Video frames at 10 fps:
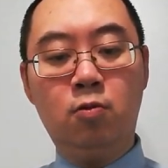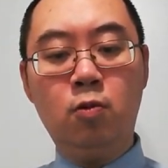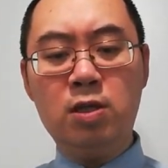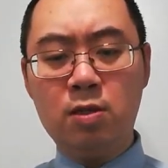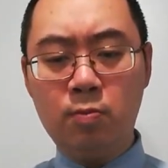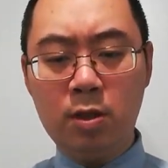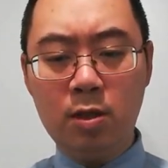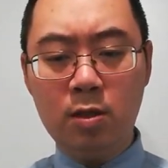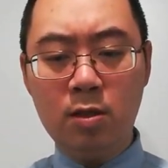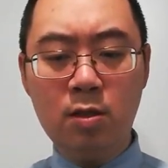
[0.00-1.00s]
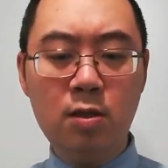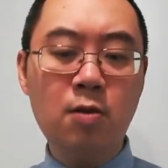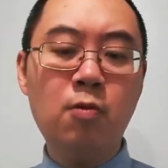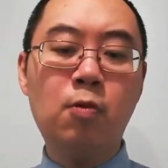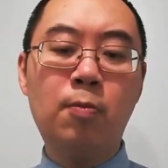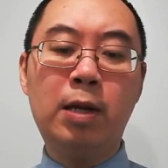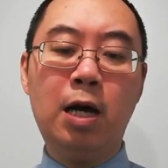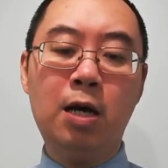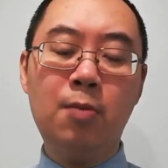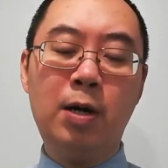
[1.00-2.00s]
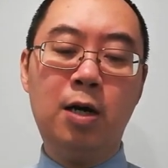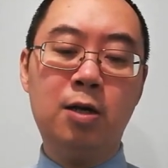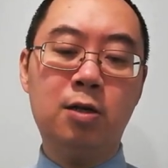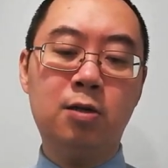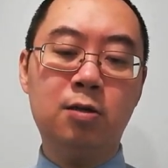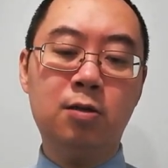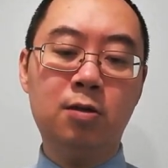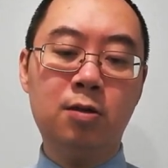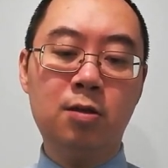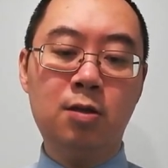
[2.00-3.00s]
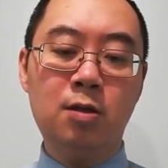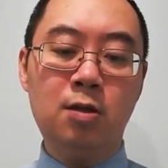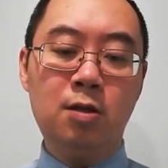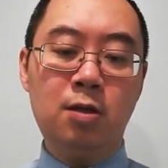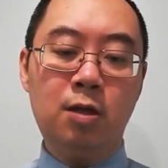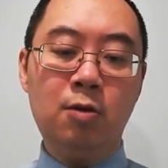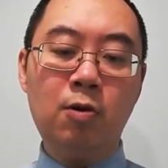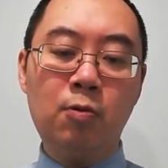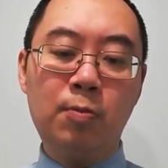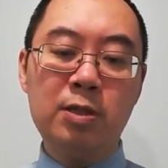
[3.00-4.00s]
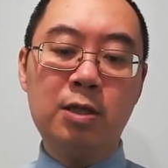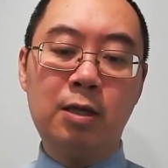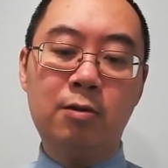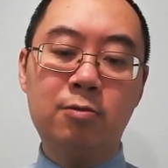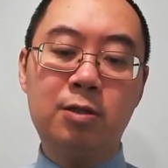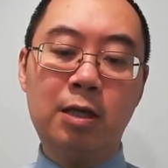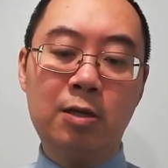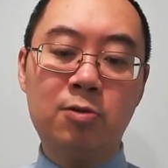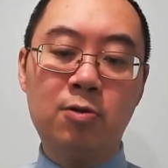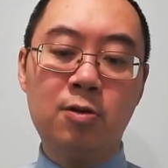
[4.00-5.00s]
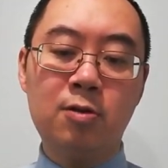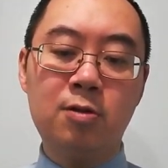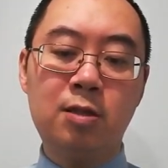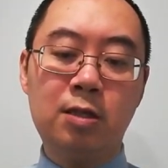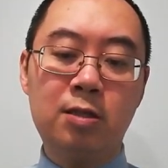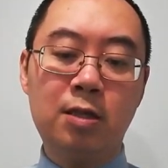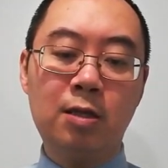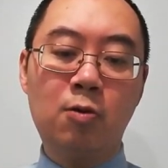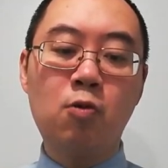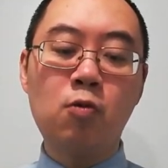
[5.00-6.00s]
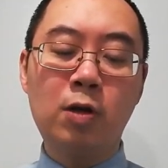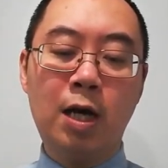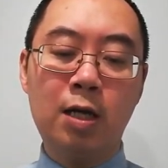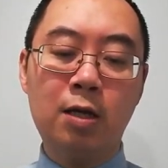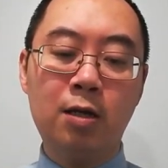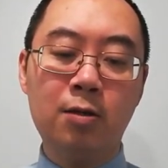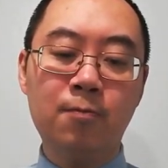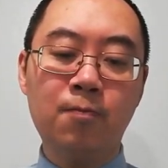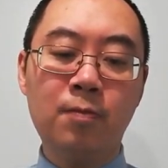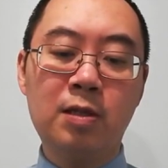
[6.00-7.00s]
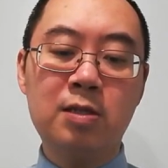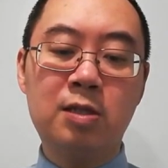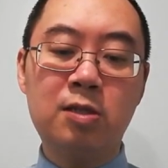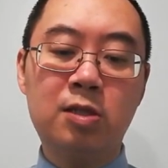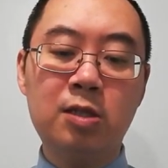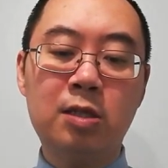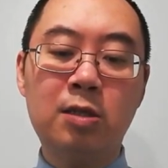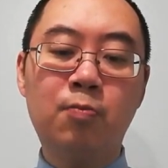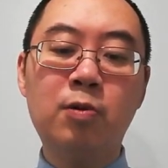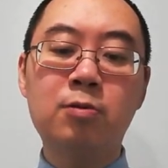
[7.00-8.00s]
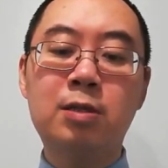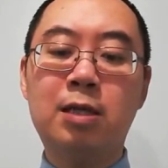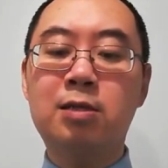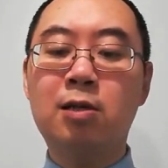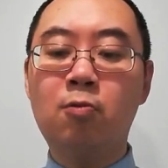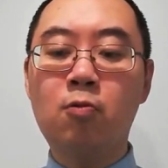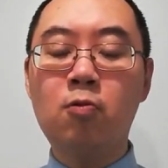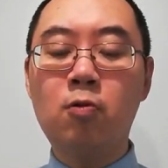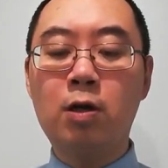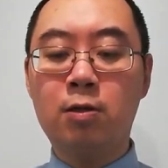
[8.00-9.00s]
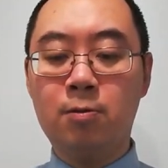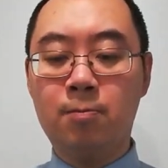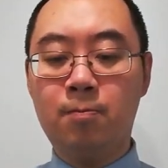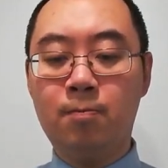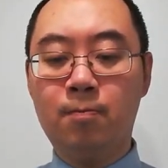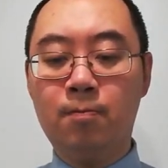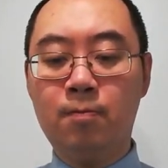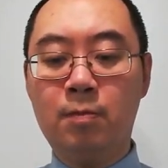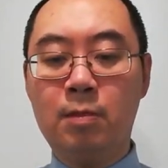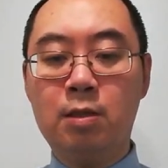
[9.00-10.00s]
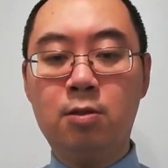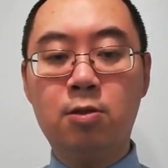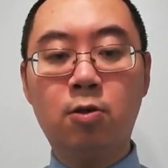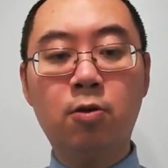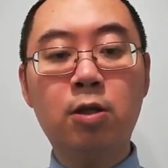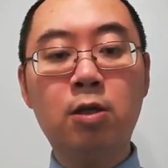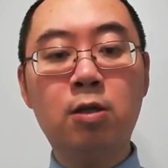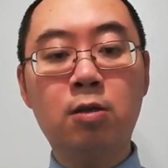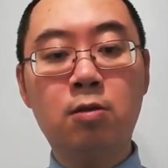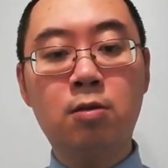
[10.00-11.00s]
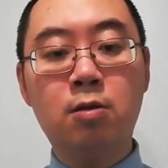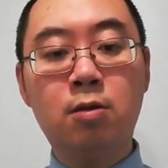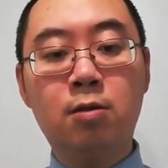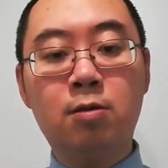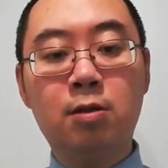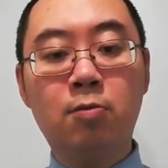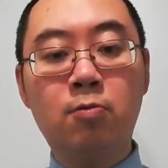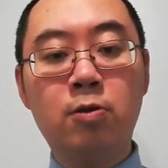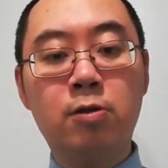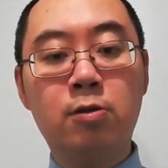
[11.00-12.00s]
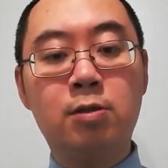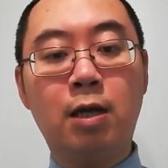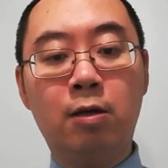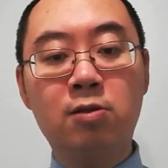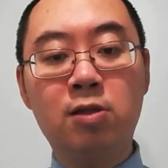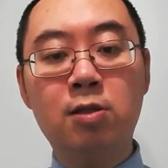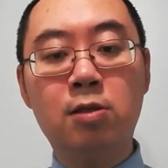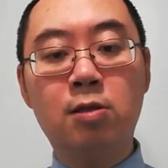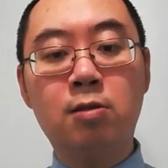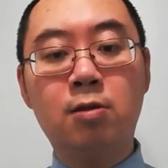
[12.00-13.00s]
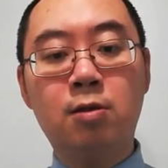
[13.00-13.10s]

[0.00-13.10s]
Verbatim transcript: 为什么呢？因为我们害怕呀。因为我们想要解决这些的苦难呢，使自己不用再受苦啊，所以就会尝试